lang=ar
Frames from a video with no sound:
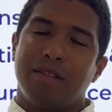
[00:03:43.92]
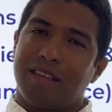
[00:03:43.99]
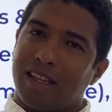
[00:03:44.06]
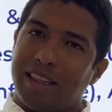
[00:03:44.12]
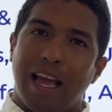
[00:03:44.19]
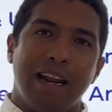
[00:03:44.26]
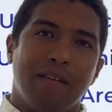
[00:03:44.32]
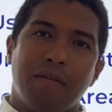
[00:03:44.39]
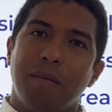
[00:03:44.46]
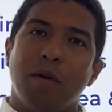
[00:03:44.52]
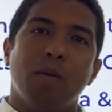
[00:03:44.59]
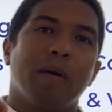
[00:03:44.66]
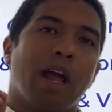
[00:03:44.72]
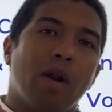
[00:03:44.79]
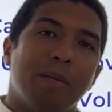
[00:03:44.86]
صدقني في
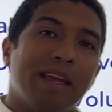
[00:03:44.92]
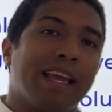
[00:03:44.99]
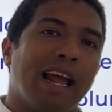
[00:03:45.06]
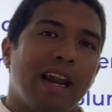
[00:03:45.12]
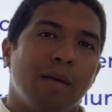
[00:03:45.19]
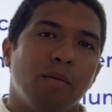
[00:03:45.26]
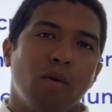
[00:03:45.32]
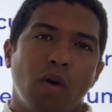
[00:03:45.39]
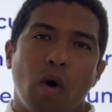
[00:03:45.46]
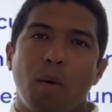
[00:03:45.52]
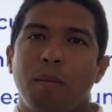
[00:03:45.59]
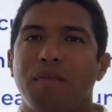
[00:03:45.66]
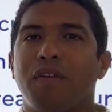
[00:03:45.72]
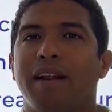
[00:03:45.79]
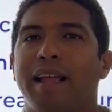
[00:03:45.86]
منهم كانوا بيكلمونا
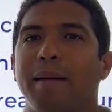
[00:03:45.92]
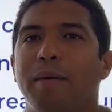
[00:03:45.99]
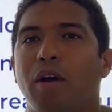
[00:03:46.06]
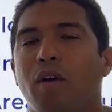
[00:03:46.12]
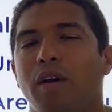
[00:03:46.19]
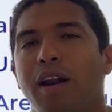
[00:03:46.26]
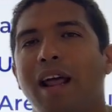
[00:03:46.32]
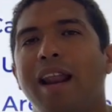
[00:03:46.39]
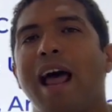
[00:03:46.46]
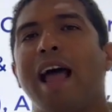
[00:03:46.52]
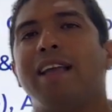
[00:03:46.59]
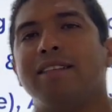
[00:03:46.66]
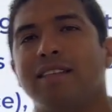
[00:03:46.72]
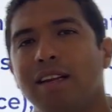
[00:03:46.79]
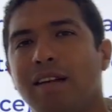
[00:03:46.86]
وهم في الجامعه يقولوا لنا احنا
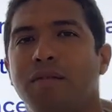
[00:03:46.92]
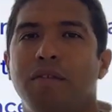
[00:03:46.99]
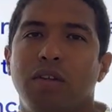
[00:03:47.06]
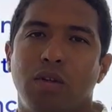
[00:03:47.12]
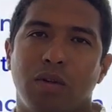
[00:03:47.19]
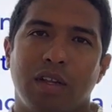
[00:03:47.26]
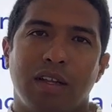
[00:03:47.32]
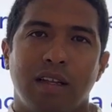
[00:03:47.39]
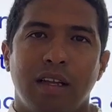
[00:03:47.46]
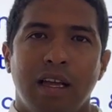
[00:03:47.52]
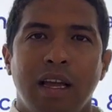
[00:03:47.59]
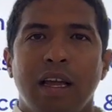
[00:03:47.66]
عايزين الفيديو ده